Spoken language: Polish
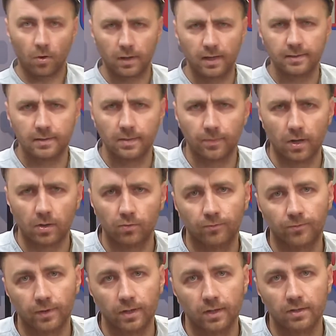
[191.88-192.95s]
po klęsce
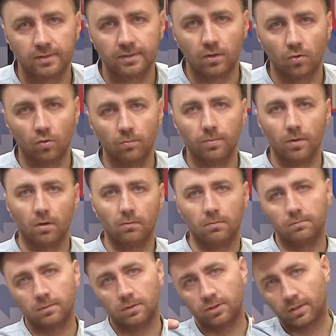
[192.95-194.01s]
Polaków e, z
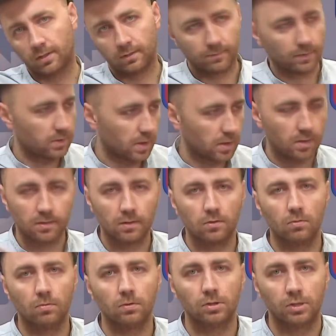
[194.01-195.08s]
Kolumbią, gdzie widnieje
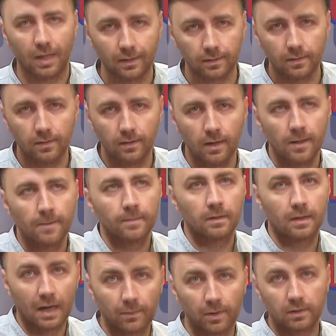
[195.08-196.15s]
tytuł Dziady,
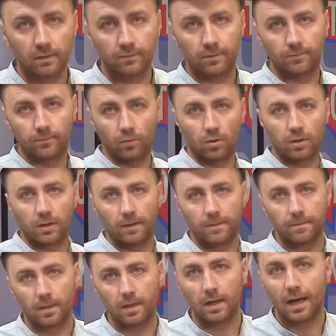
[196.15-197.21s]
dramat w dwóch
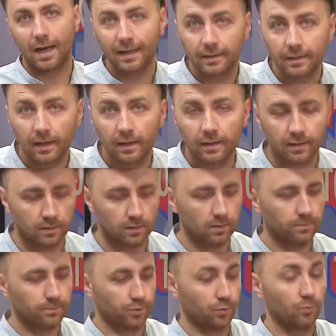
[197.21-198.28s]
aktach e,
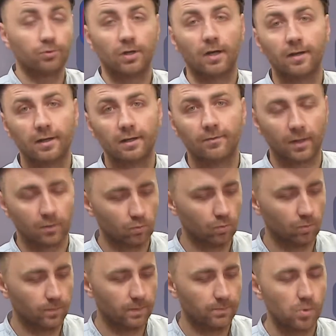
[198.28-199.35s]
przy udziale
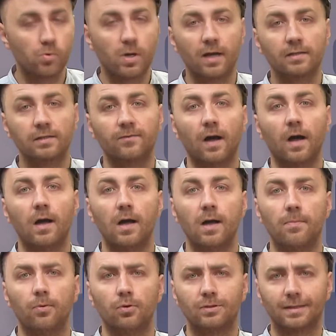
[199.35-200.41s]
kwiatu piłkarstwa
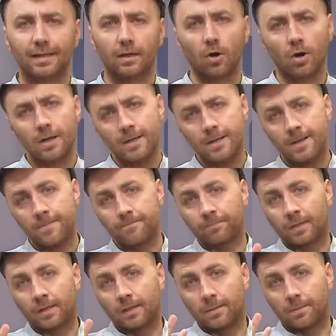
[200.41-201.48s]
polskiego
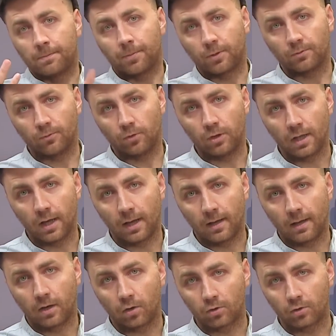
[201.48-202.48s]
podwójna